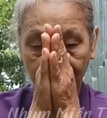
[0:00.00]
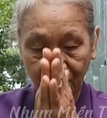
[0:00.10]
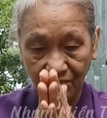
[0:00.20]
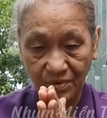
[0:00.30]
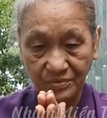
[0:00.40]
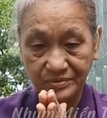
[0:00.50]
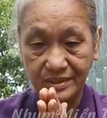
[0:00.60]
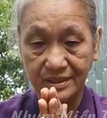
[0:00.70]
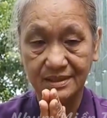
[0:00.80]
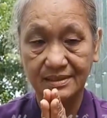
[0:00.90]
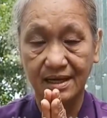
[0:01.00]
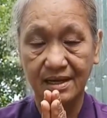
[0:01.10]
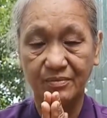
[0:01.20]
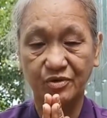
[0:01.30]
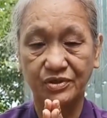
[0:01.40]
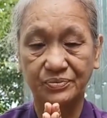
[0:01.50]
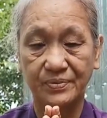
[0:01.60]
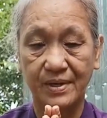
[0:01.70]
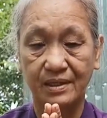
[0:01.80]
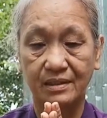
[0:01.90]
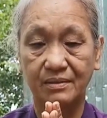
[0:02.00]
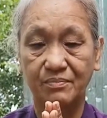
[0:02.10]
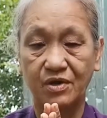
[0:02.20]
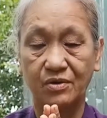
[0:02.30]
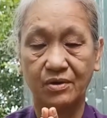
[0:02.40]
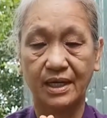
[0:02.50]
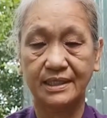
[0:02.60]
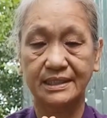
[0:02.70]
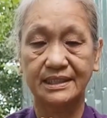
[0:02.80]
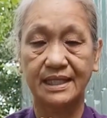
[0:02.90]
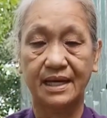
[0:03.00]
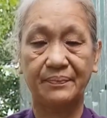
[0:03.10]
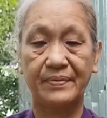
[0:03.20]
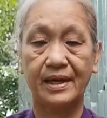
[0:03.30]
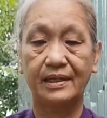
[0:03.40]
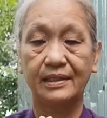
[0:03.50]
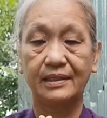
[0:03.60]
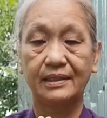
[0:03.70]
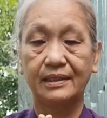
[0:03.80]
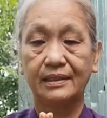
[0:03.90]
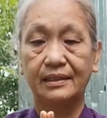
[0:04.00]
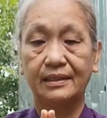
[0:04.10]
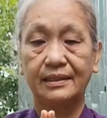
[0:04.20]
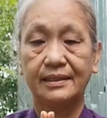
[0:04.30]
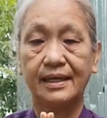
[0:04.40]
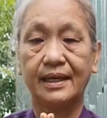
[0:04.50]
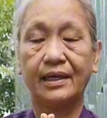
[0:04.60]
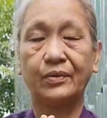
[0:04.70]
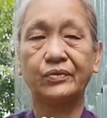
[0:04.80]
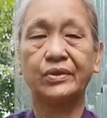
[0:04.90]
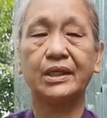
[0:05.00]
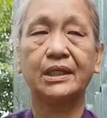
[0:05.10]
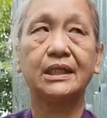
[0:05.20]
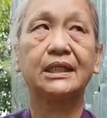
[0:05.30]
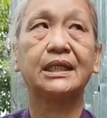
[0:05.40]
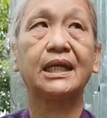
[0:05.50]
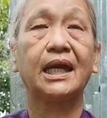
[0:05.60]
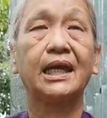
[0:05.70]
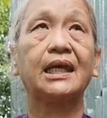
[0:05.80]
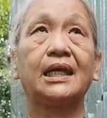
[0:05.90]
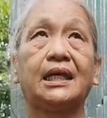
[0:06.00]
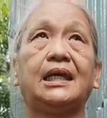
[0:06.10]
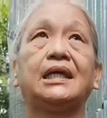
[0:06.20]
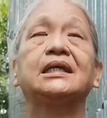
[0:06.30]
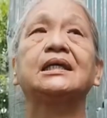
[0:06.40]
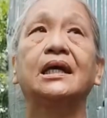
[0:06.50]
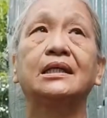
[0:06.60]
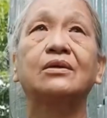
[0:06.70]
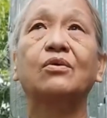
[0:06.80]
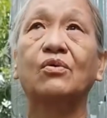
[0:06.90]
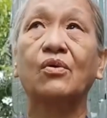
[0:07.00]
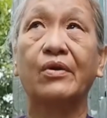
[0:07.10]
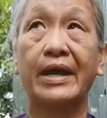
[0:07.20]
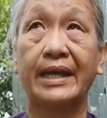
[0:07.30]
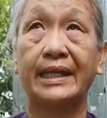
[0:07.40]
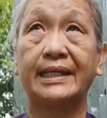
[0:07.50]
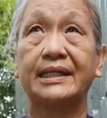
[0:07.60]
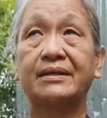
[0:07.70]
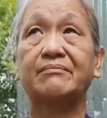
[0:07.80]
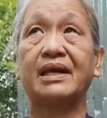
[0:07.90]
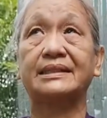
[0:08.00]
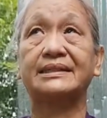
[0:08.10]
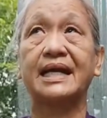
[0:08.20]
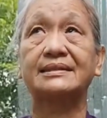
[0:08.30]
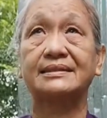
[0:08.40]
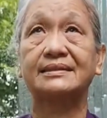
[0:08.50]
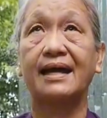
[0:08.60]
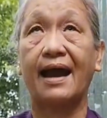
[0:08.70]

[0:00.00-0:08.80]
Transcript: Nam mô Bổn Sư Thích Ca Mâu Ni Phật, Nam mô A Di Đà Phật. Theo như cái ý nghĩ của cô hai đấy hắn mà yeah. Dạ.